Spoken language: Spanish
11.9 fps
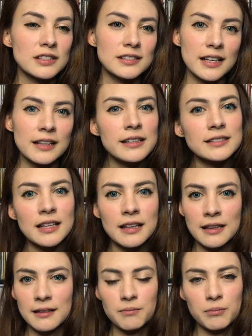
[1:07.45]
y si él
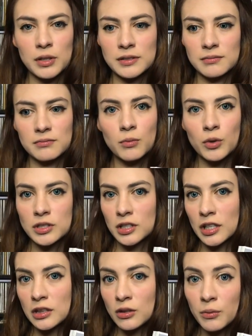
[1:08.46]
desde pues muy
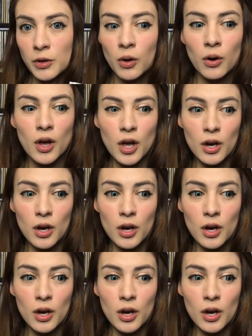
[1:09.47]
chiquito vio